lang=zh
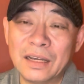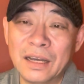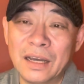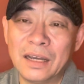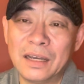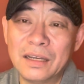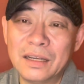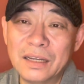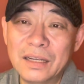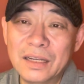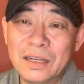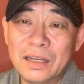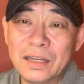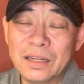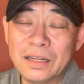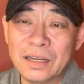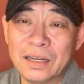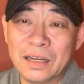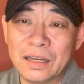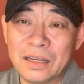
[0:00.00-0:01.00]
啊
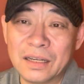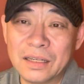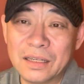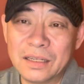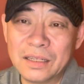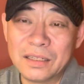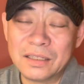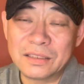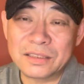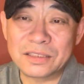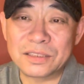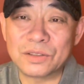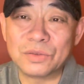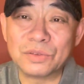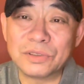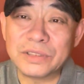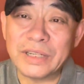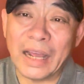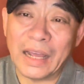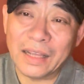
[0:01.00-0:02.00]
啊，时
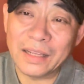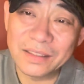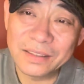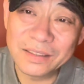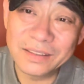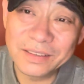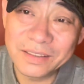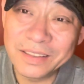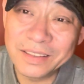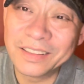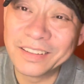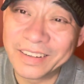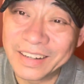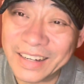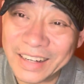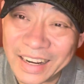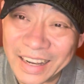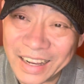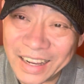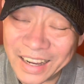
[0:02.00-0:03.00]
空战，是不是
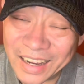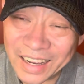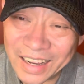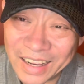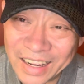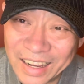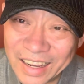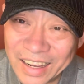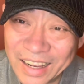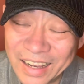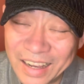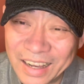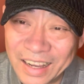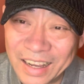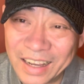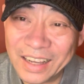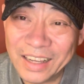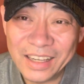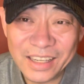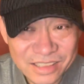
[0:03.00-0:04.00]
啊？
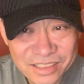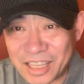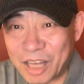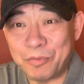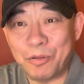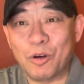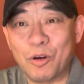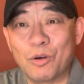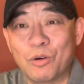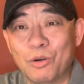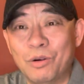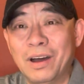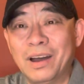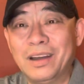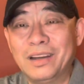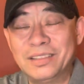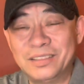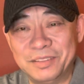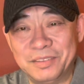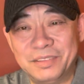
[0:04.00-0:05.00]
啊，大保
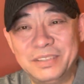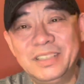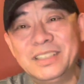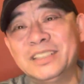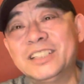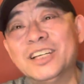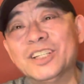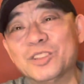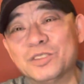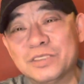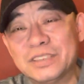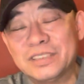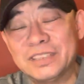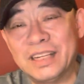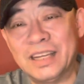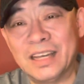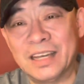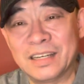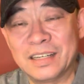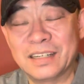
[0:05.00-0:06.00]
国，然后一切都是这
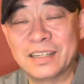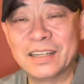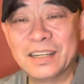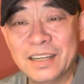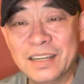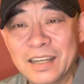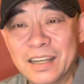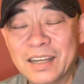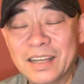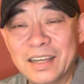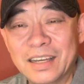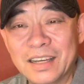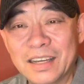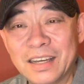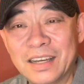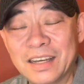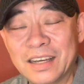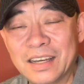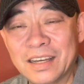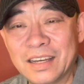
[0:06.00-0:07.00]
样。啊。
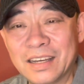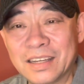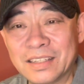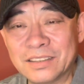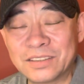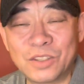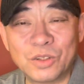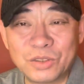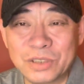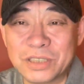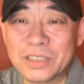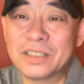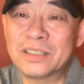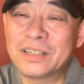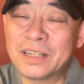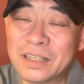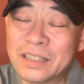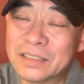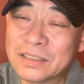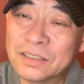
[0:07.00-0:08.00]
啊，都是
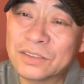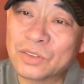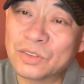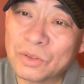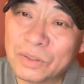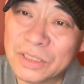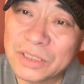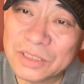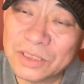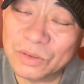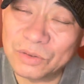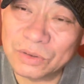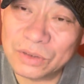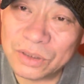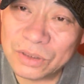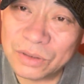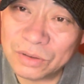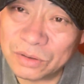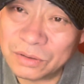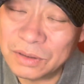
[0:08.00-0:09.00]
这个从历史故
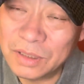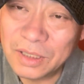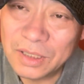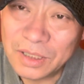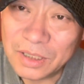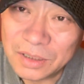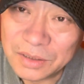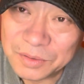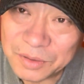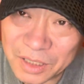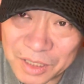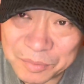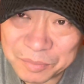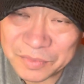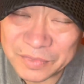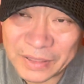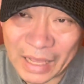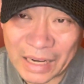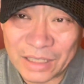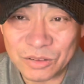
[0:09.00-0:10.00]
事中这个
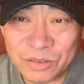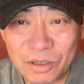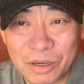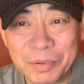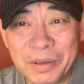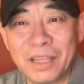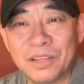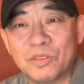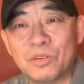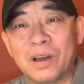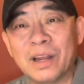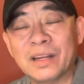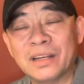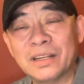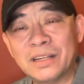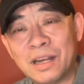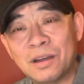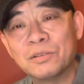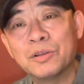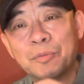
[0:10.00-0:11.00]
拿出个片段来，
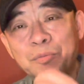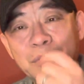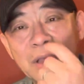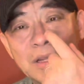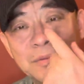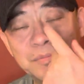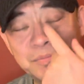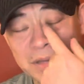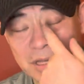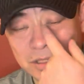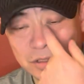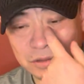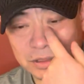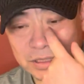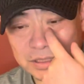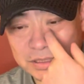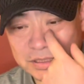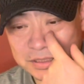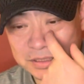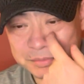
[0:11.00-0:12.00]
然后呢编编出
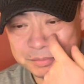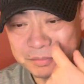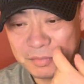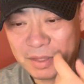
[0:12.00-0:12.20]
的戏，